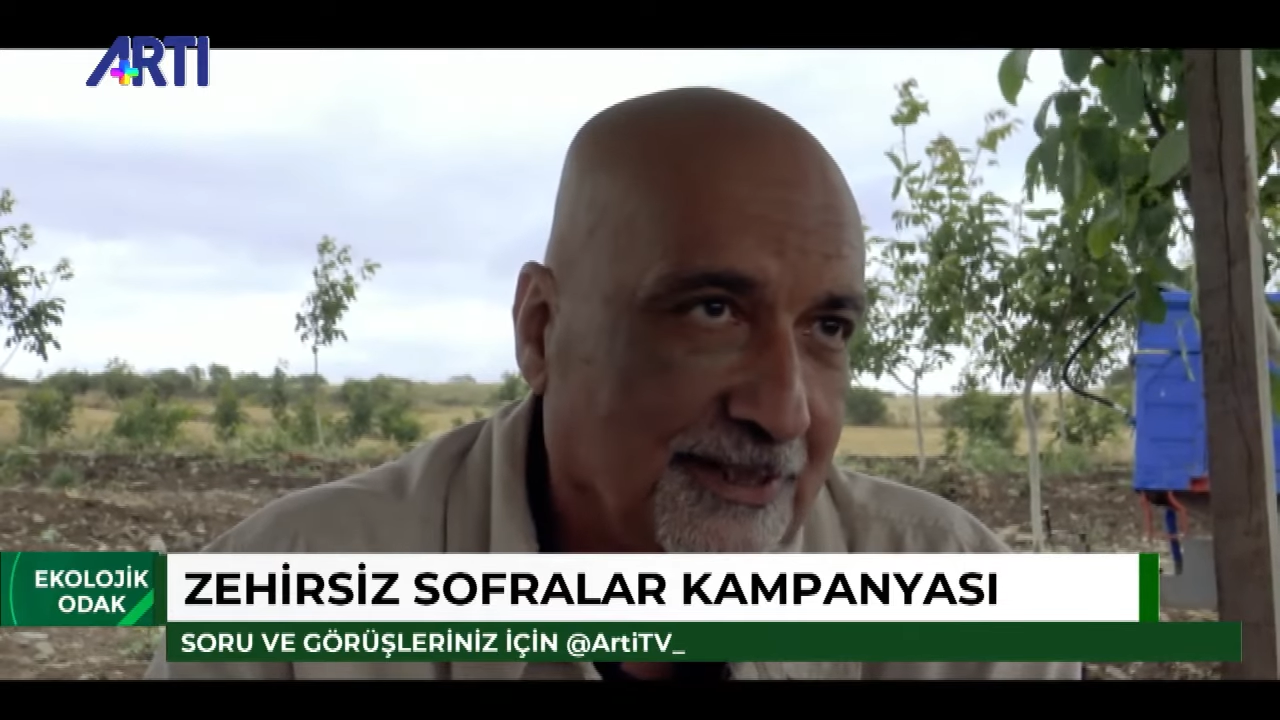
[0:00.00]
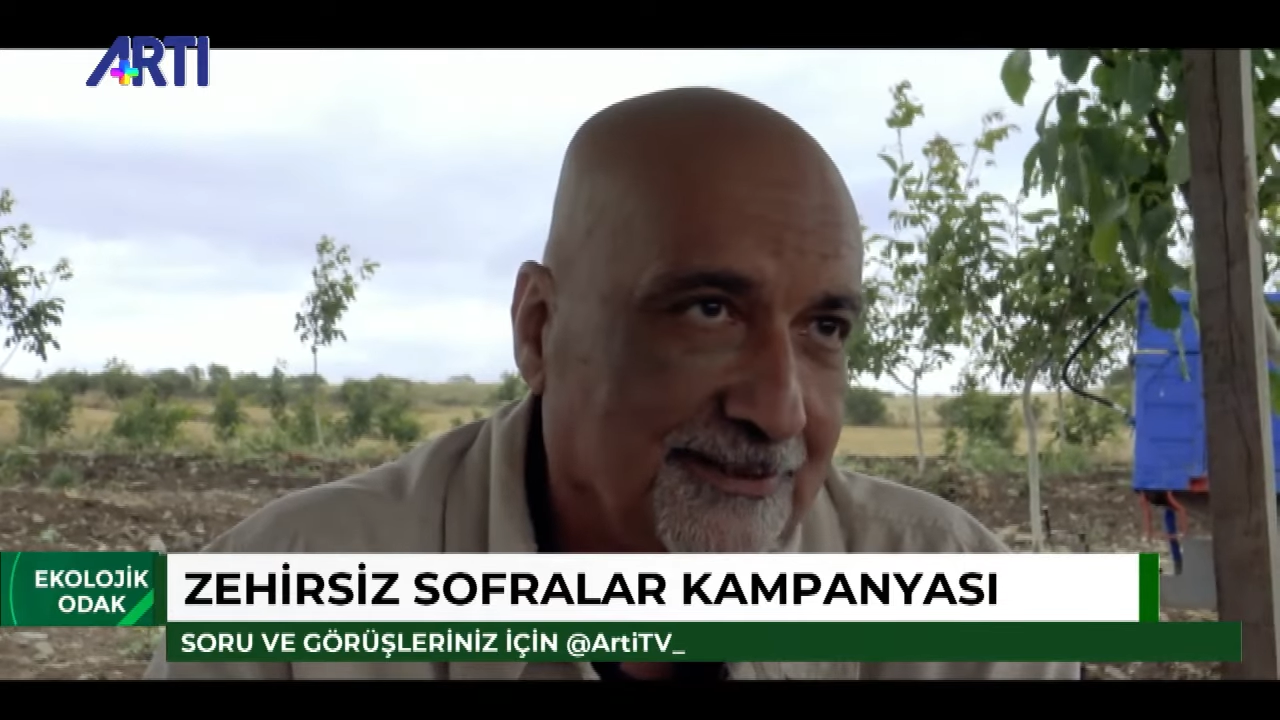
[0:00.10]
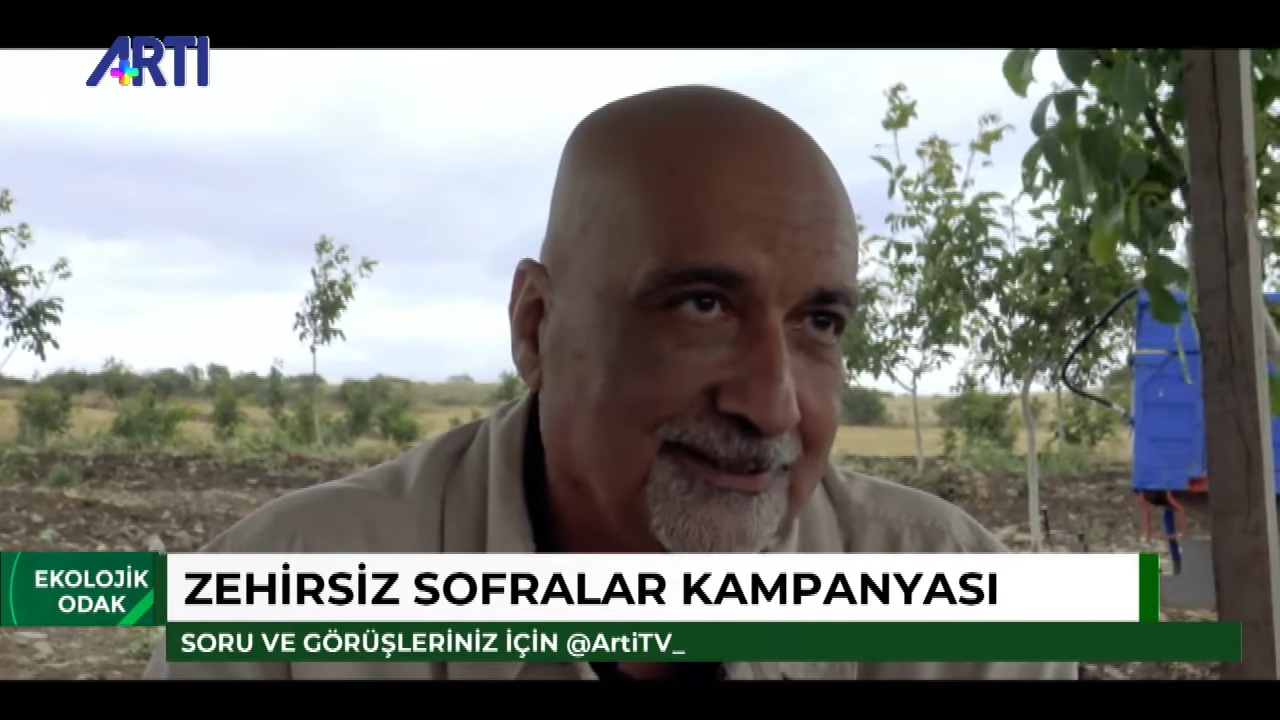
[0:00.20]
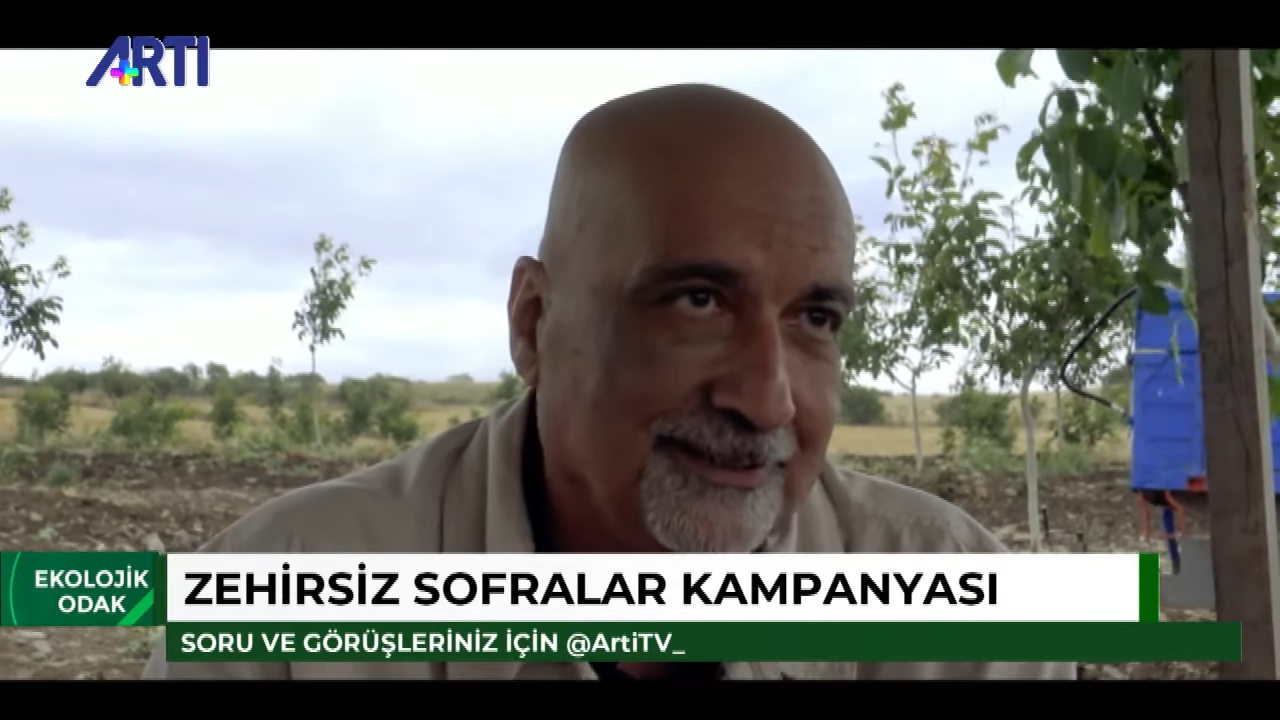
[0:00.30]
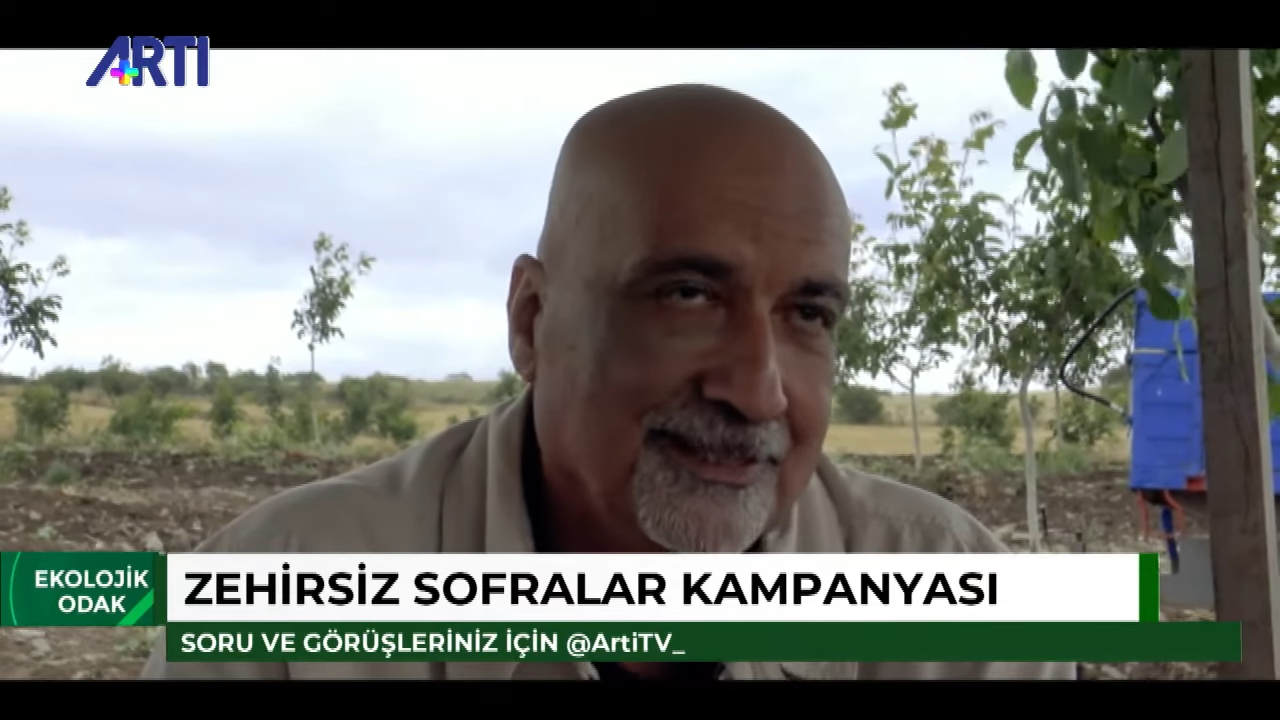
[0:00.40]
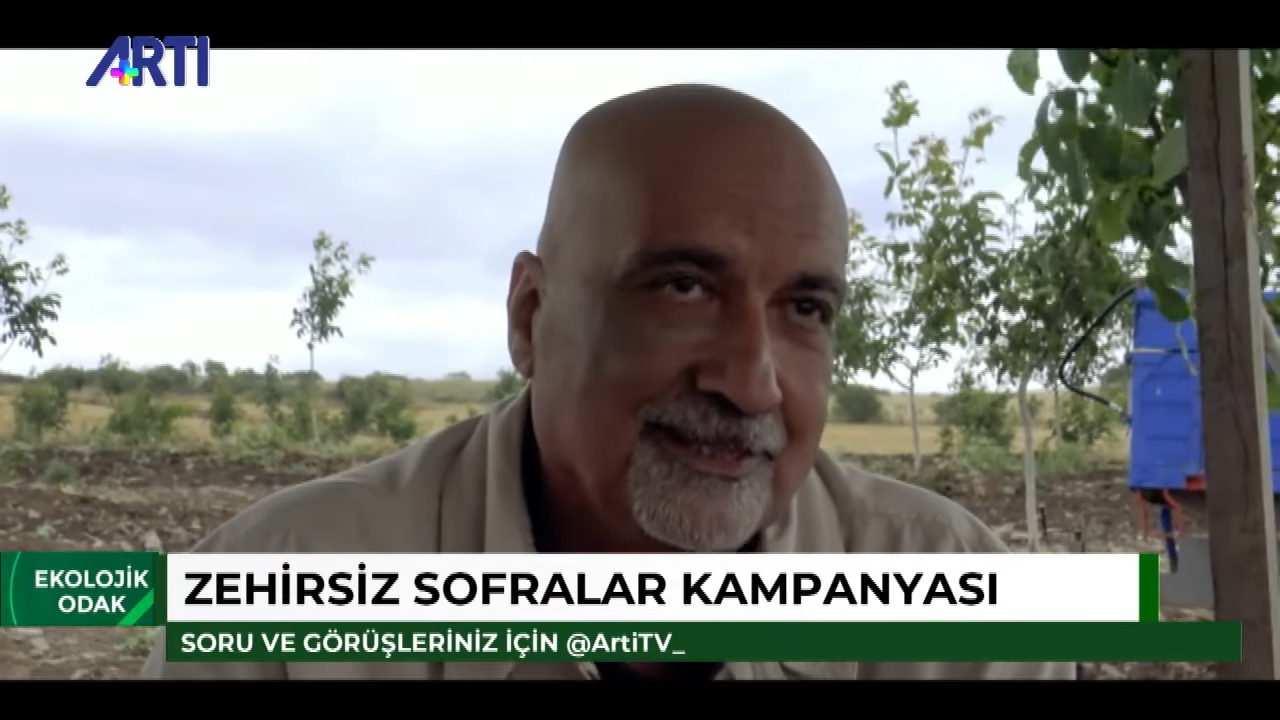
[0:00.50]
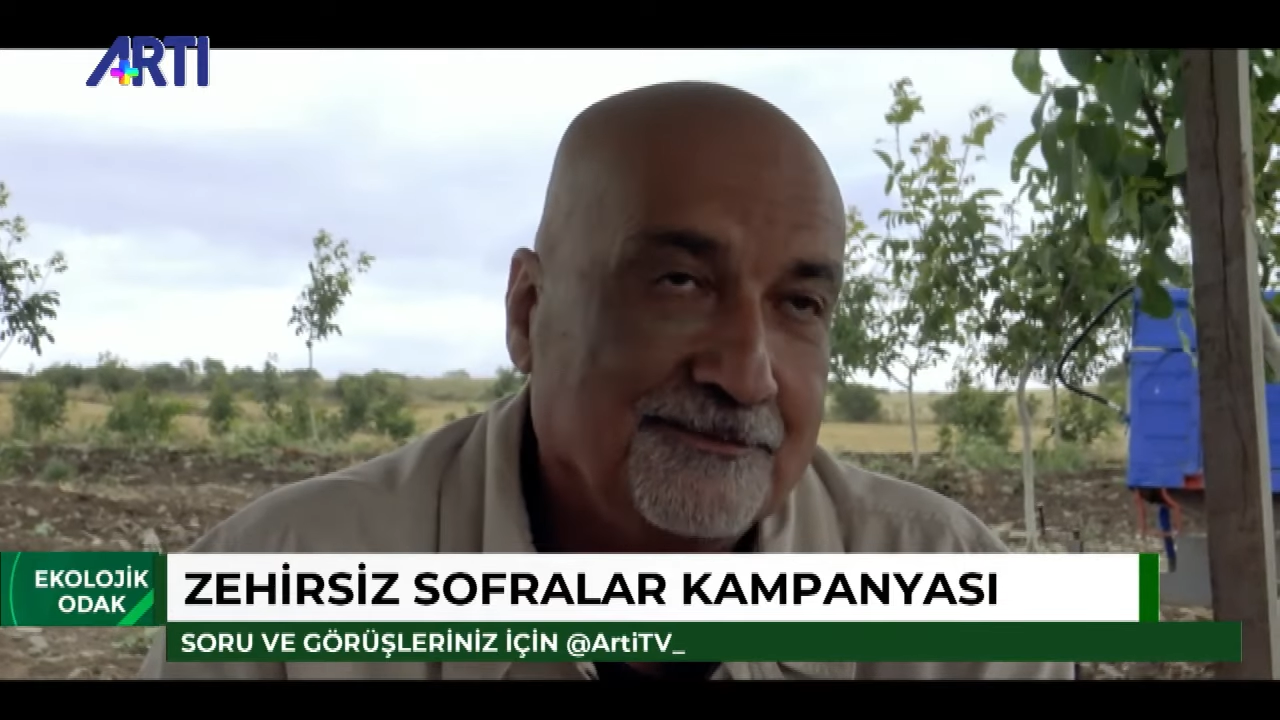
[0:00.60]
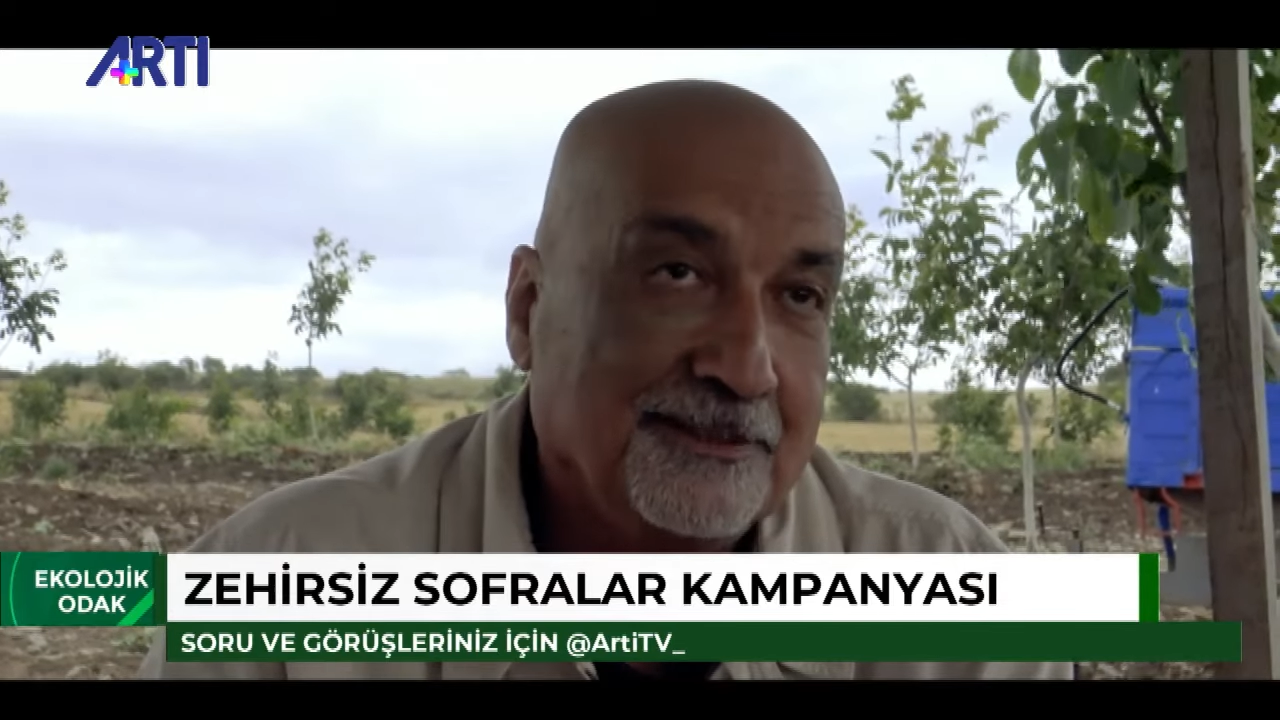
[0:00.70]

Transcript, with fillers: dünyada